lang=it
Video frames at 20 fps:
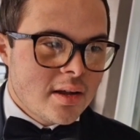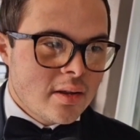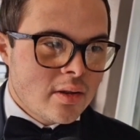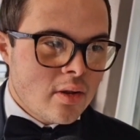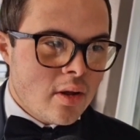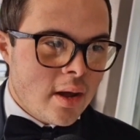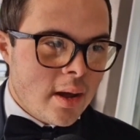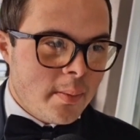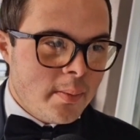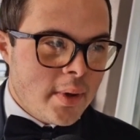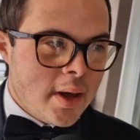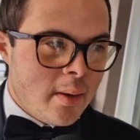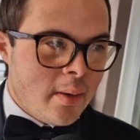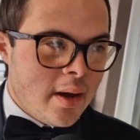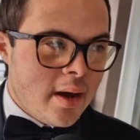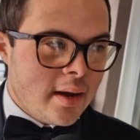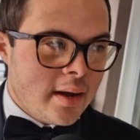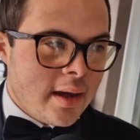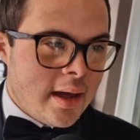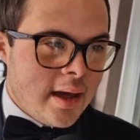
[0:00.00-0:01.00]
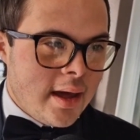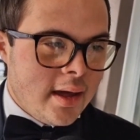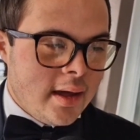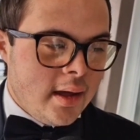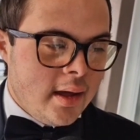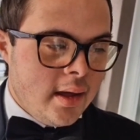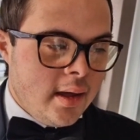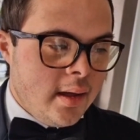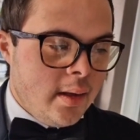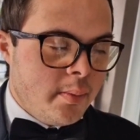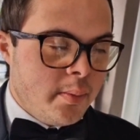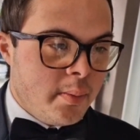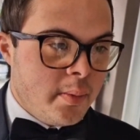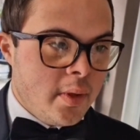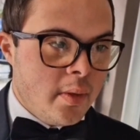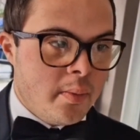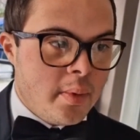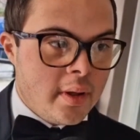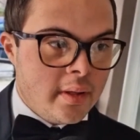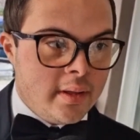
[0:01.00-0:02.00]
Noi abbiamo anche i,
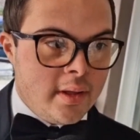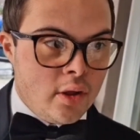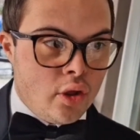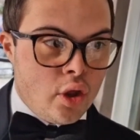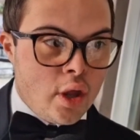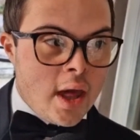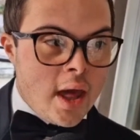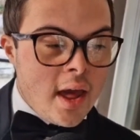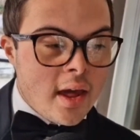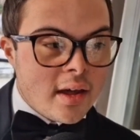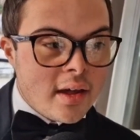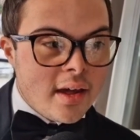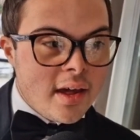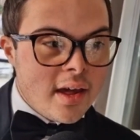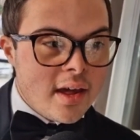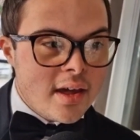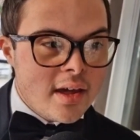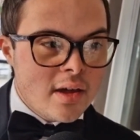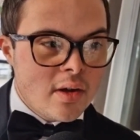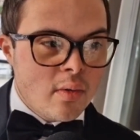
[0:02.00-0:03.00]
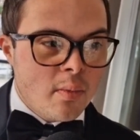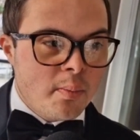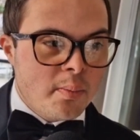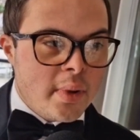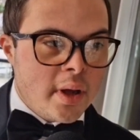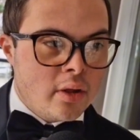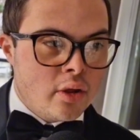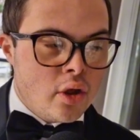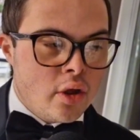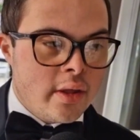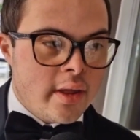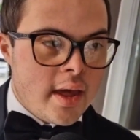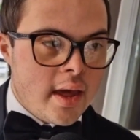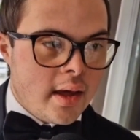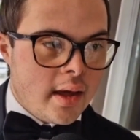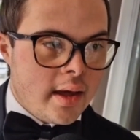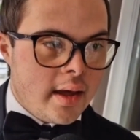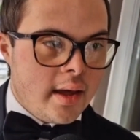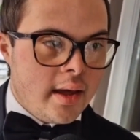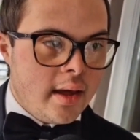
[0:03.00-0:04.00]
i pasticceri, un
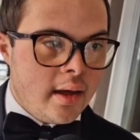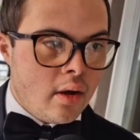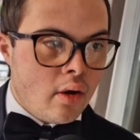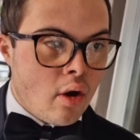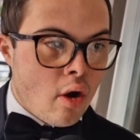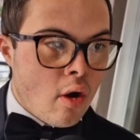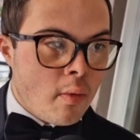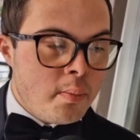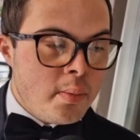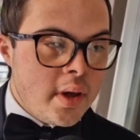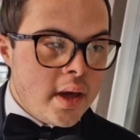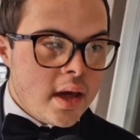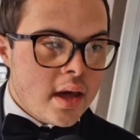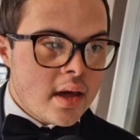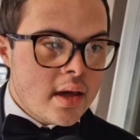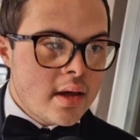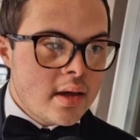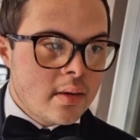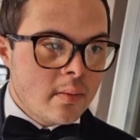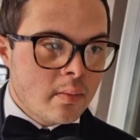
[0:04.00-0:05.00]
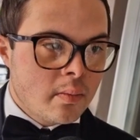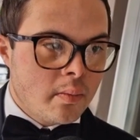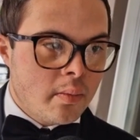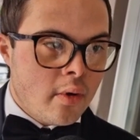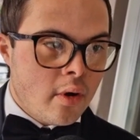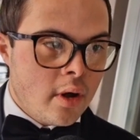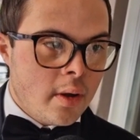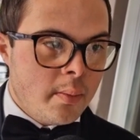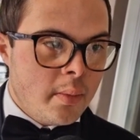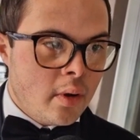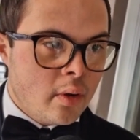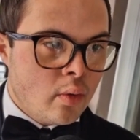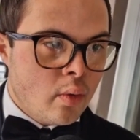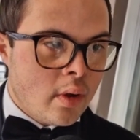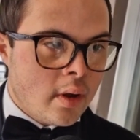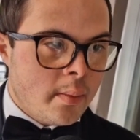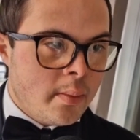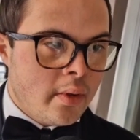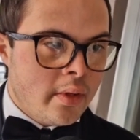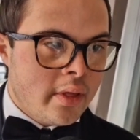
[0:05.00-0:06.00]
pasticcere Robby, poi abbiamo due
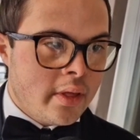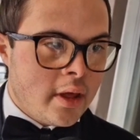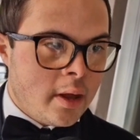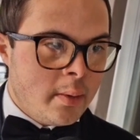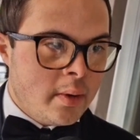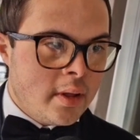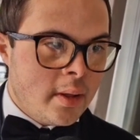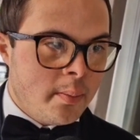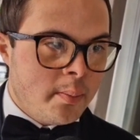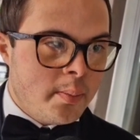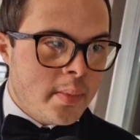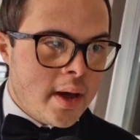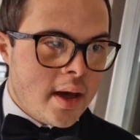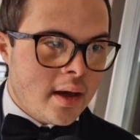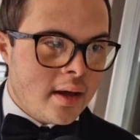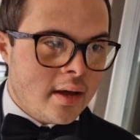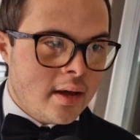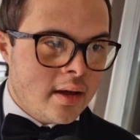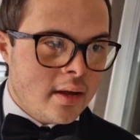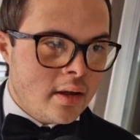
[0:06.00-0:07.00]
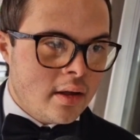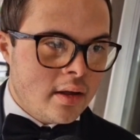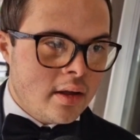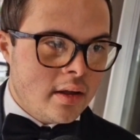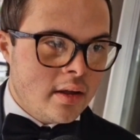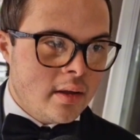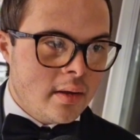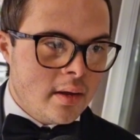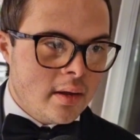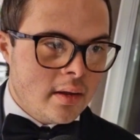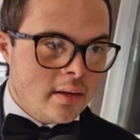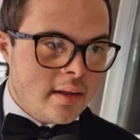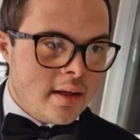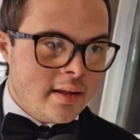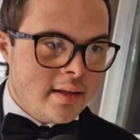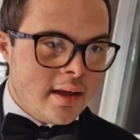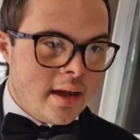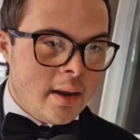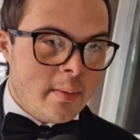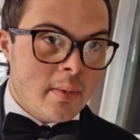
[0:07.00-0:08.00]
responsabili del bar, eh,
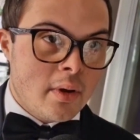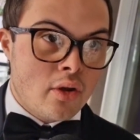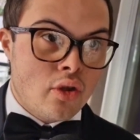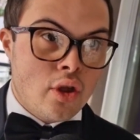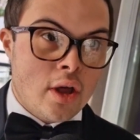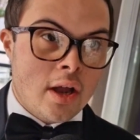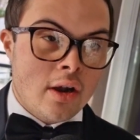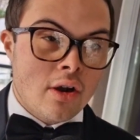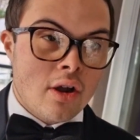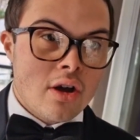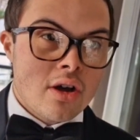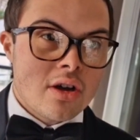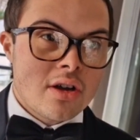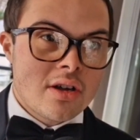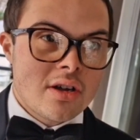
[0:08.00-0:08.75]
Daniele e Marcello.